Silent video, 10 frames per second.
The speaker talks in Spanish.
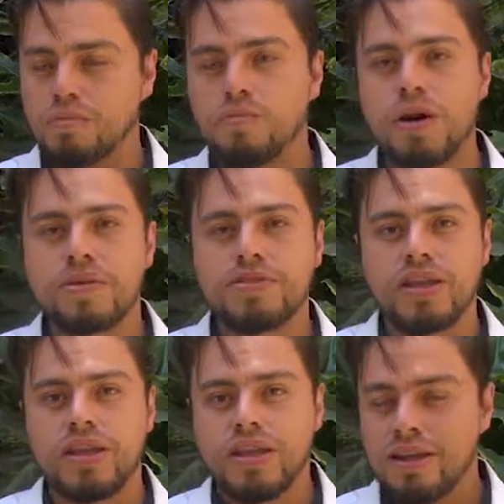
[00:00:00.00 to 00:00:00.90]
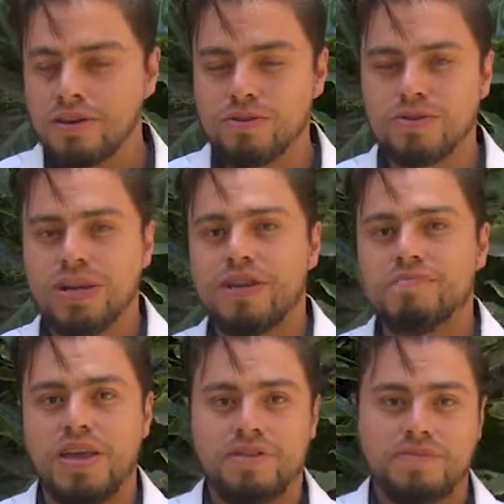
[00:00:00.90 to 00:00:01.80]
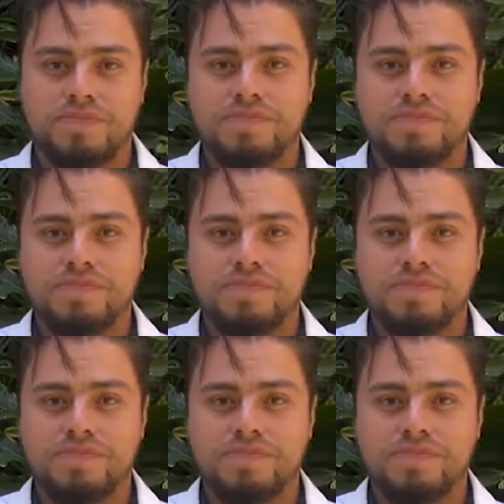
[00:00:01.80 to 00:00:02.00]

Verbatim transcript: muévete, no tengas miedo.